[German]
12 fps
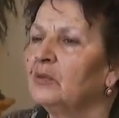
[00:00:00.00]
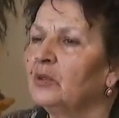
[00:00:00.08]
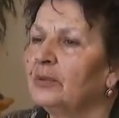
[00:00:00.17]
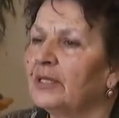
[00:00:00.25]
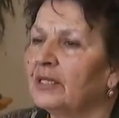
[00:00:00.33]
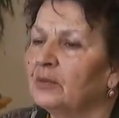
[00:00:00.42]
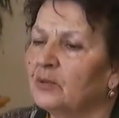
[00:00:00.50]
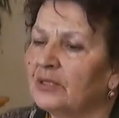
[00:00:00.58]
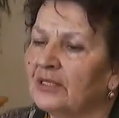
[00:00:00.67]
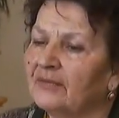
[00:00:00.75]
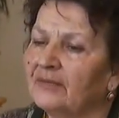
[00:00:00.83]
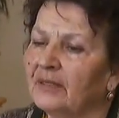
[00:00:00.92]
Mustafa
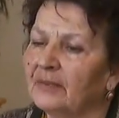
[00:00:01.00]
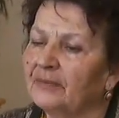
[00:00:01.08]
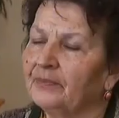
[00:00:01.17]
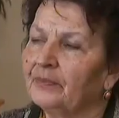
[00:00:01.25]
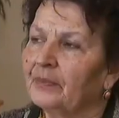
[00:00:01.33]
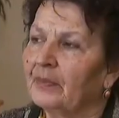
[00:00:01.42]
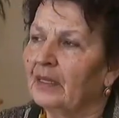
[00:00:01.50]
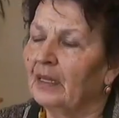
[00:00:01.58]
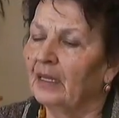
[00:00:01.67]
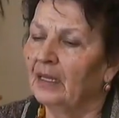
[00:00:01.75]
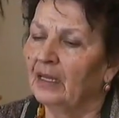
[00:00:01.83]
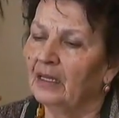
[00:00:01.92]
machten sich auf in dem
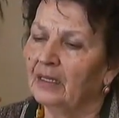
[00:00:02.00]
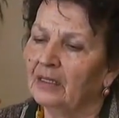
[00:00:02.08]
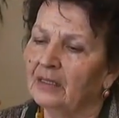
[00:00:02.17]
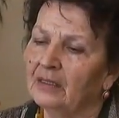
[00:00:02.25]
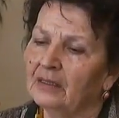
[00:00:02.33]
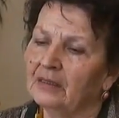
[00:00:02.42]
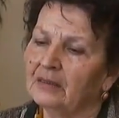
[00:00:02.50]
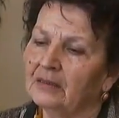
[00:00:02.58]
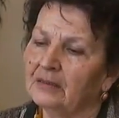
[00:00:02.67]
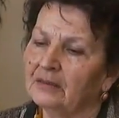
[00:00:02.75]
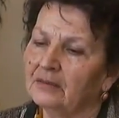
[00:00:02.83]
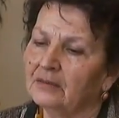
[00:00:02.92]
Wald. Es war so
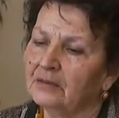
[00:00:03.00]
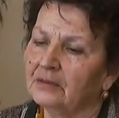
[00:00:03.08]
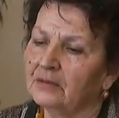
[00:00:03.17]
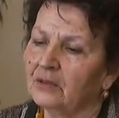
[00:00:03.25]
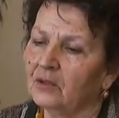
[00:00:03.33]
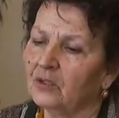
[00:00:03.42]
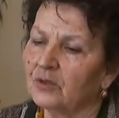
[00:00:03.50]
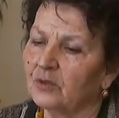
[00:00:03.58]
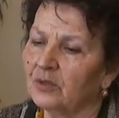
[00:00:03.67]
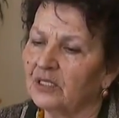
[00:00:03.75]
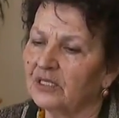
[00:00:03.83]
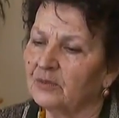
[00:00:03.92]
chaotisch,
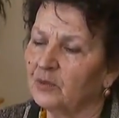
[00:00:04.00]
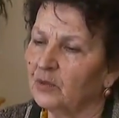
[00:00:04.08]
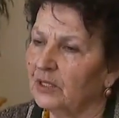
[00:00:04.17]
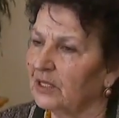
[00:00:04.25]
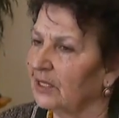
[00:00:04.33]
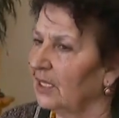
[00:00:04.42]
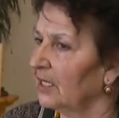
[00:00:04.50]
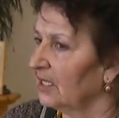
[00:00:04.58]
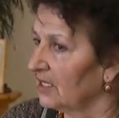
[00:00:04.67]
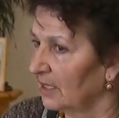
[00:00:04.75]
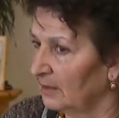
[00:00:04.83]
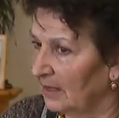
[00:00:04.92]
ich hatte nicht einmal mehr
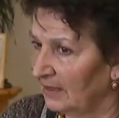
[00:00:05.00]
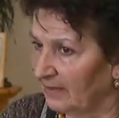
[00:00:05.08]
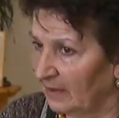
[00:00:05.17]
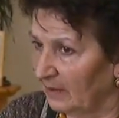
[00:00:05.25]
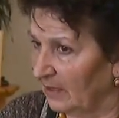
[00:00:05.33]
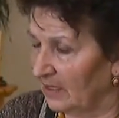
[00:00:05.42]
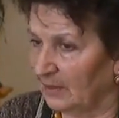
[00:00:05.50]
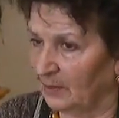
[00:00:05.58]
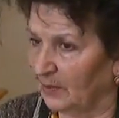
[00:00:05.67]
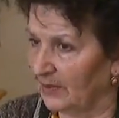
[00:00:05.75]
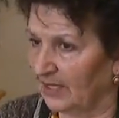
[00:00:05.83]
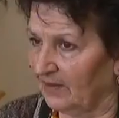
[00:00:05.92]
Zeit, meinem Sohn
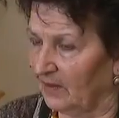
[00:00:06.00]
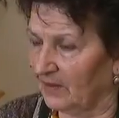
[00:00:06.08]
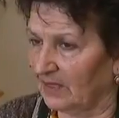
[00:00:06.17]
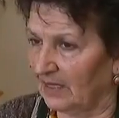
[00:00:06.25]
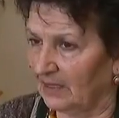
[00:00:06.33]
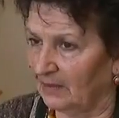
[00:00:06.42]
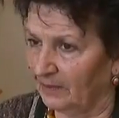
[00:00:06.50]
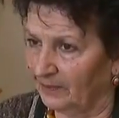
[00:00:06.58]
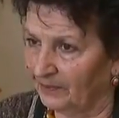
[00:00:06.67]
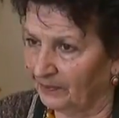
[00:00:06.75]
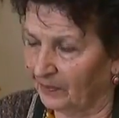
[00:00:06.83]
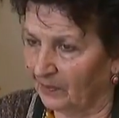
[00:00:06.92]
auf Wiedersehen zu
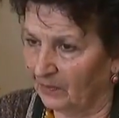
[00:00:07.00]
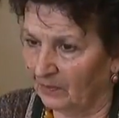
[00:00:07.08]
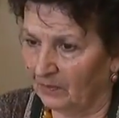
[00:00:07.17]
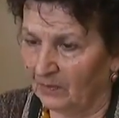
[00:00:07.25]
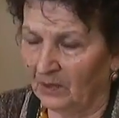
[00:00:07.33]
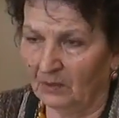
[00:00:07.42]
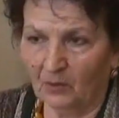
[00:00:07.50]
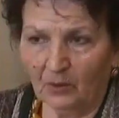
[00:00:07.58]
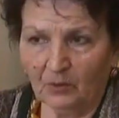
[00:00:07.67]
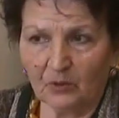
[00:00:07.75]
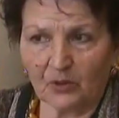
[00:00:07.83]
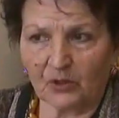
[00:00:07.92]
sagen. Er war schon
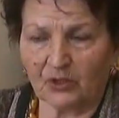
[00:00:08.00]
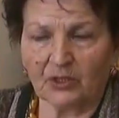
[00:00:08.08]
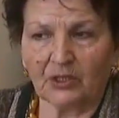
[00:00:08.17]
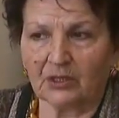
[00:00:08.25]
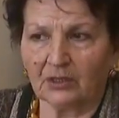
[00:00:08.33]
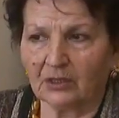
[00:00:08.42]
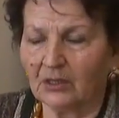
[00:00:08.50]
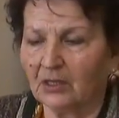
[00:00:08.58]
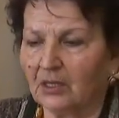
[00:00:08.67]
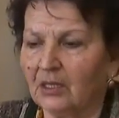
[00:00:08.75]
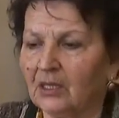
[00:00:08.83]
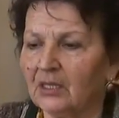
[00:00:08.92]
zig Meter
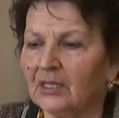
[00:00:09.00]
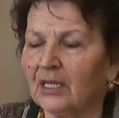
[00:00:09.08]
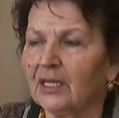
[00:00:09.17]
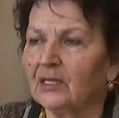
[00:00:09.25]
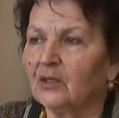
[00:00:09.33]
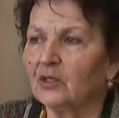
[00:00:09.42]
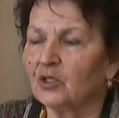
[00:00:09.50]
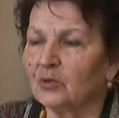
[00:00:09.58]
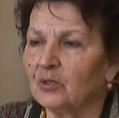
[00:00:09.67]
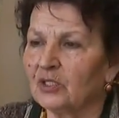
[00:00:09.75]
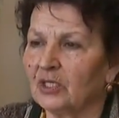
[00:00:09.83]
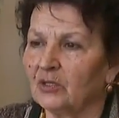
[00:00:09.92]
entfernt, als ich ihm
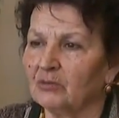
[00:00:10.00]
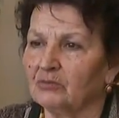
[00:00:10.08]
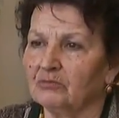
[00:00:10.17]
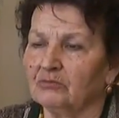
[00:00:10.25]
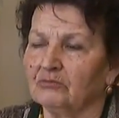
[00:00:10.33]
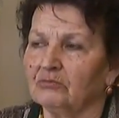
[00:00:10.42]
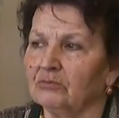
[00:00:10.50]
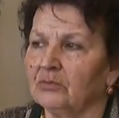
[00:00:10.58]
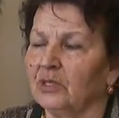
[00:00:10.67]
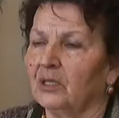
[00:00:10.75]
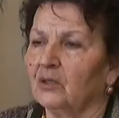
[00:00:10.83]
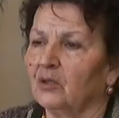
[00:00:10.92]
zurief,
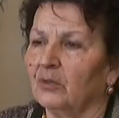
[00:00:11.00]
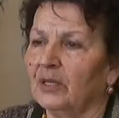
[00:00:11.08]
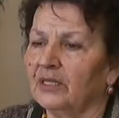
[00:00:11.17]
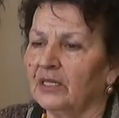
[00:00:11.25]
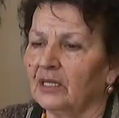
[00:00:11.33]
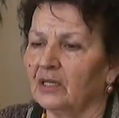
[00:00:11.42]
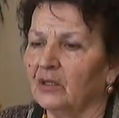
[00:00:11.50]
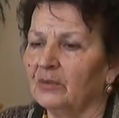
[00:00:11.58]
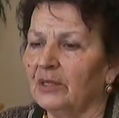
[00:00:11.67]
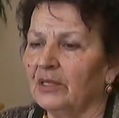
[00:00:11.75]
sah mir, viel Glück.